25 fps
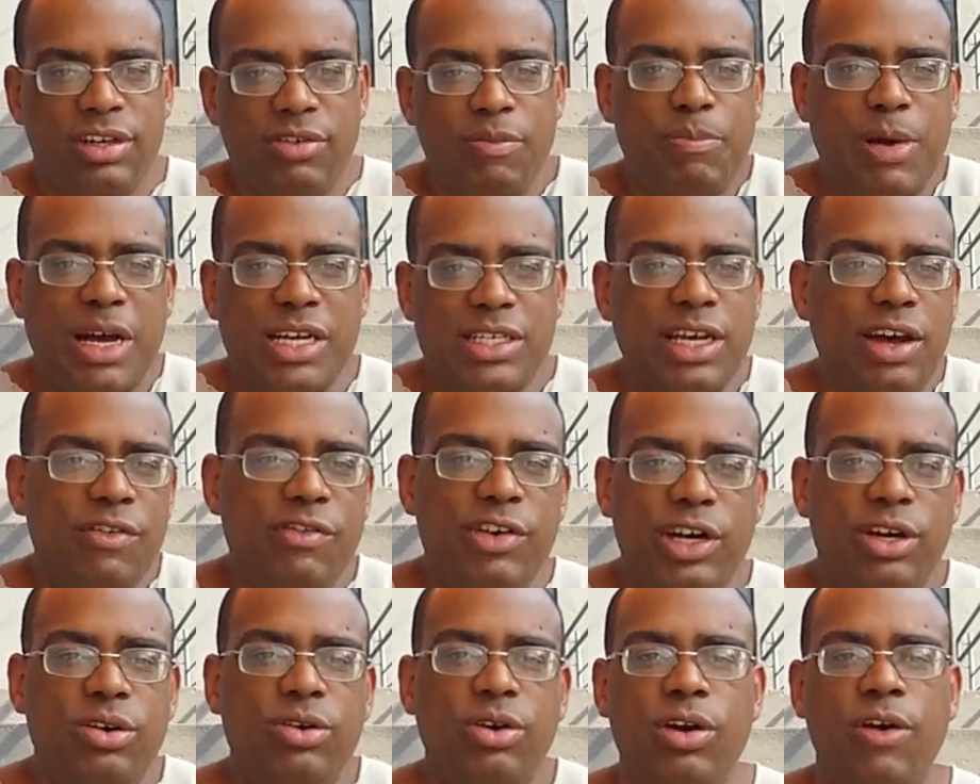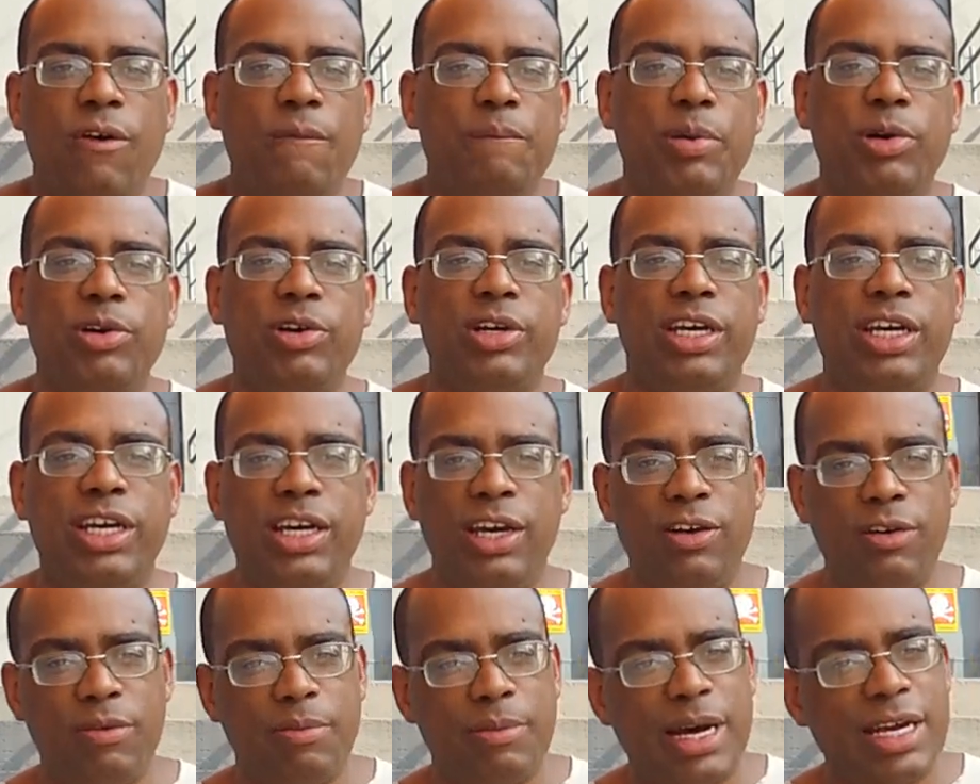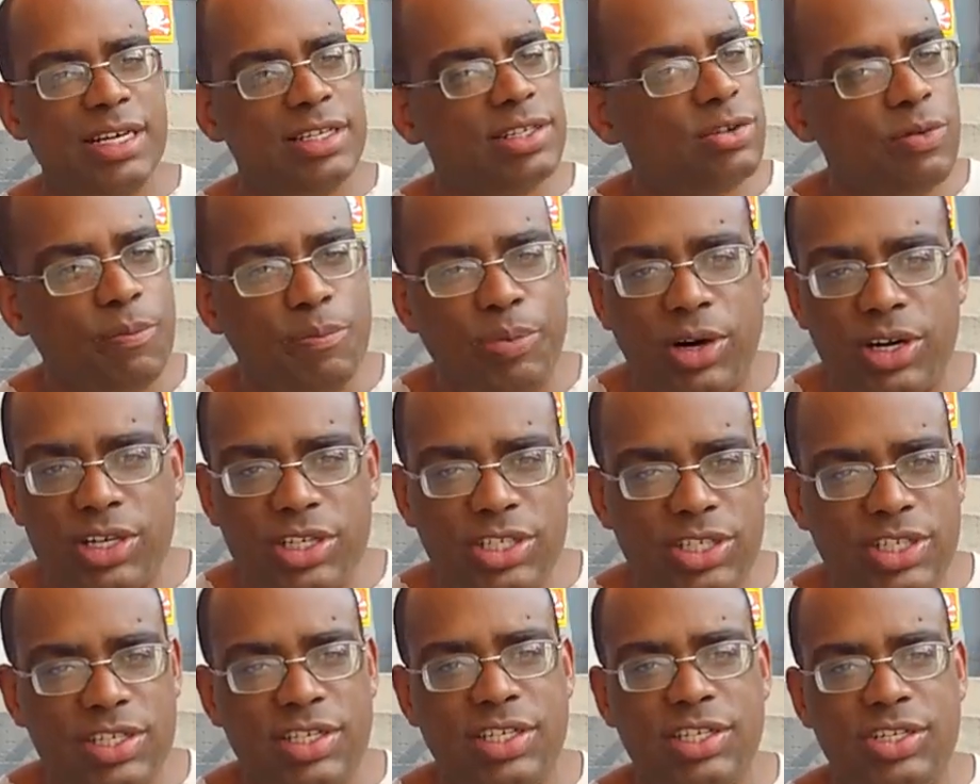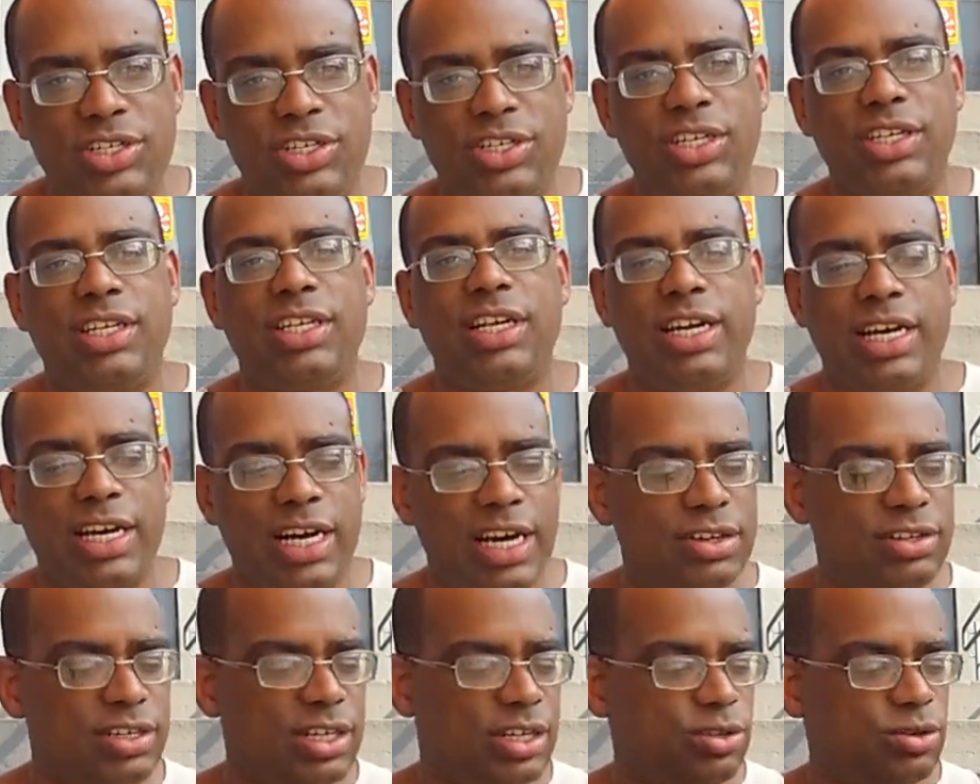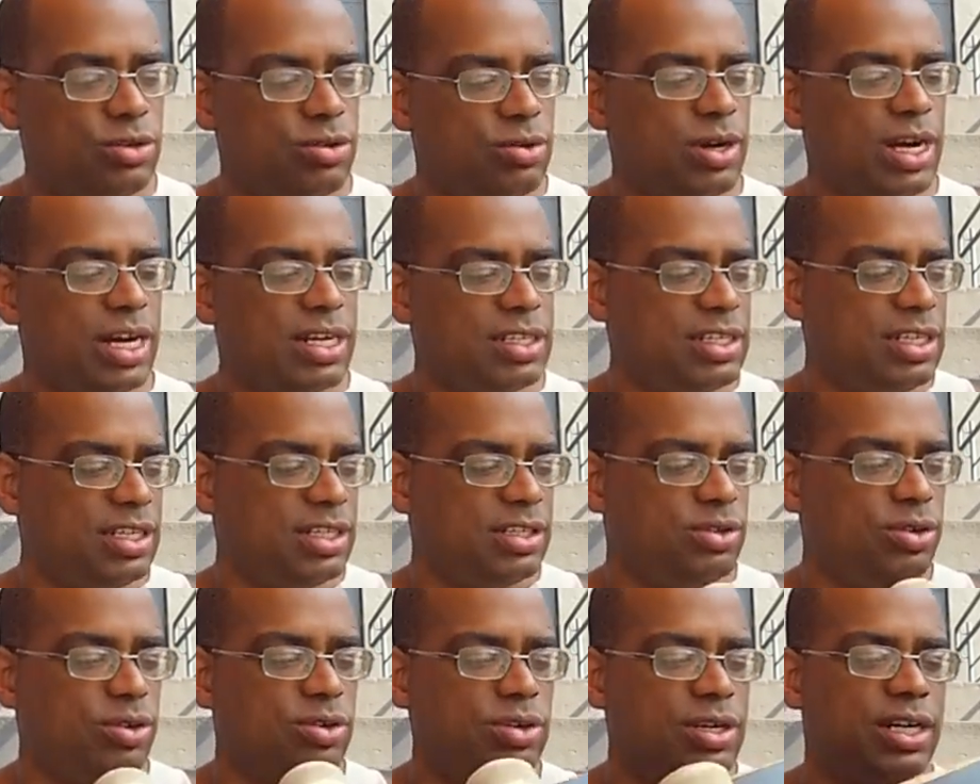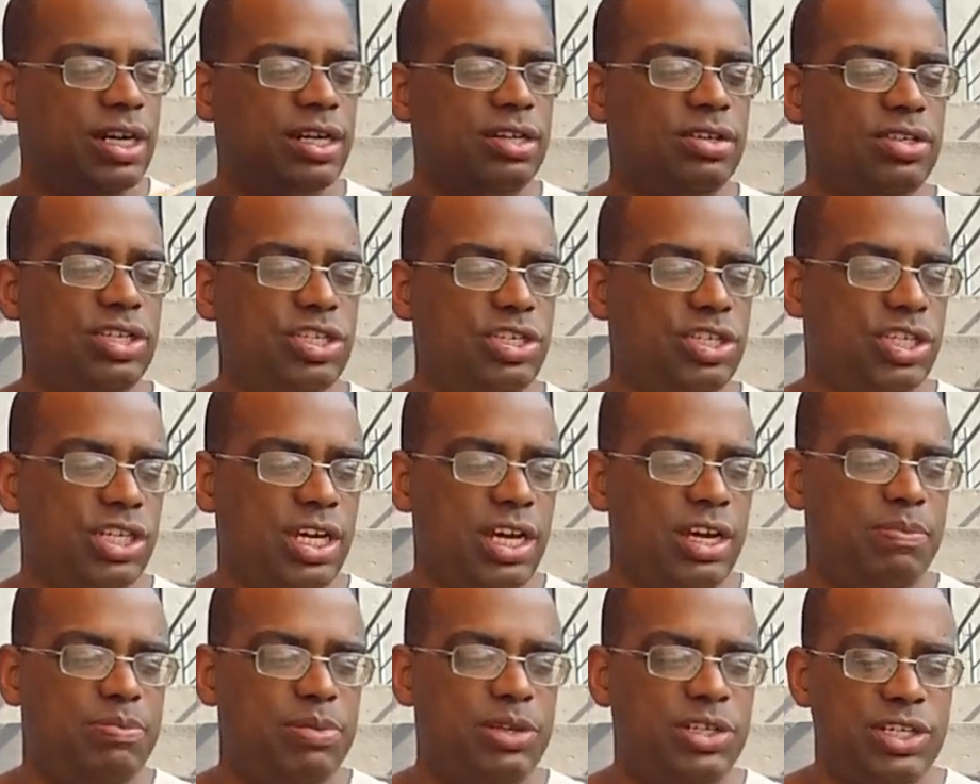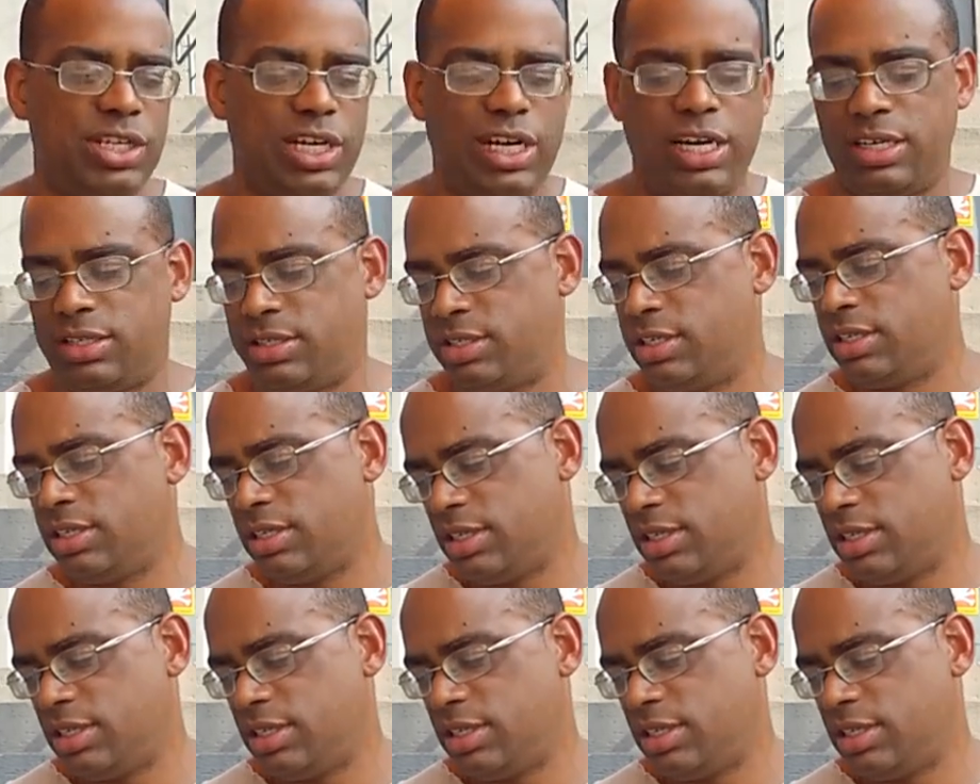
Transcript: passar vergonha um pouquinho, mas não pode desistir, tá ligado? Já tô quase trocando de shape já.